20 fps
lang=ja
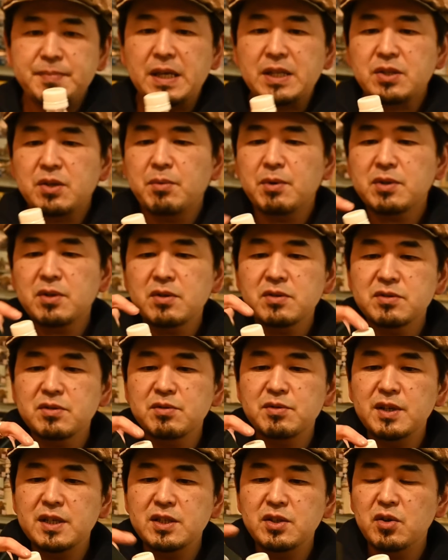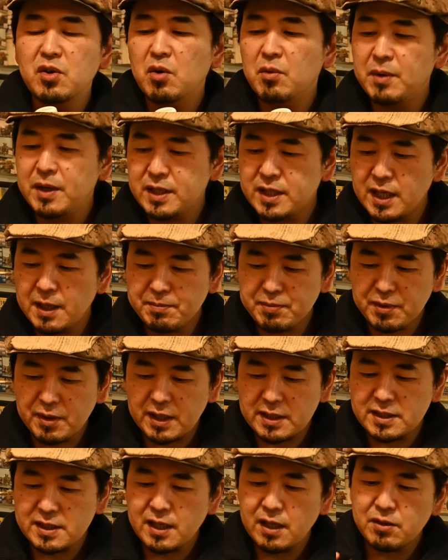ペットボトルの上に両面テープと
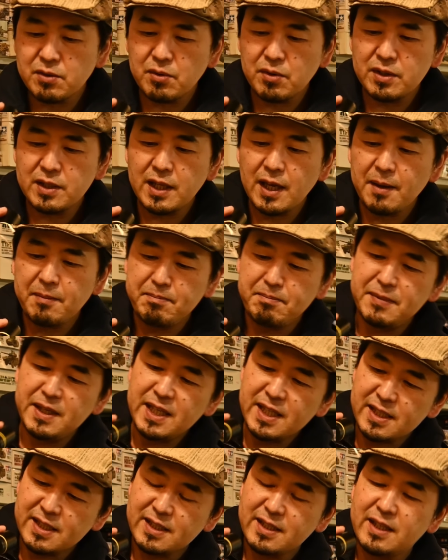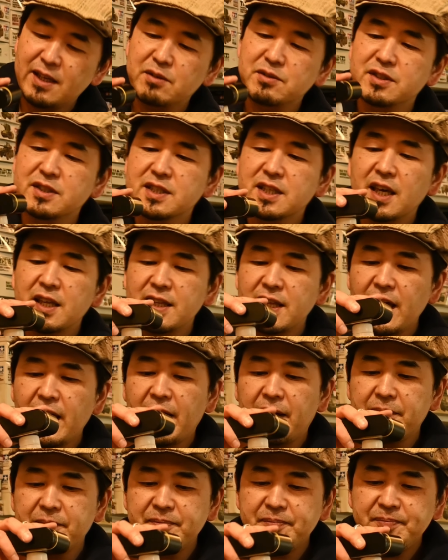かつけておいてミってくっつけ
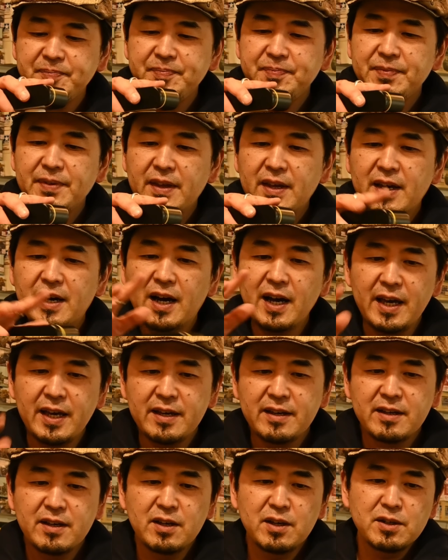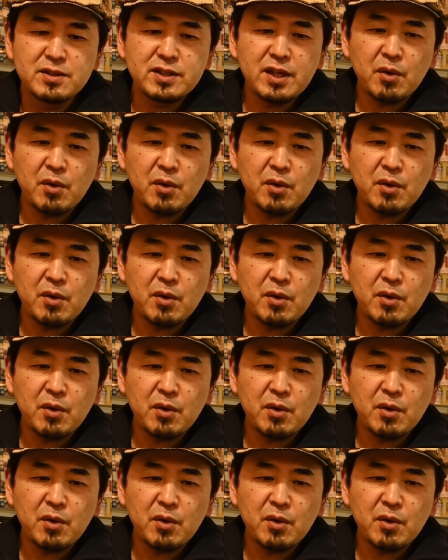てはいそし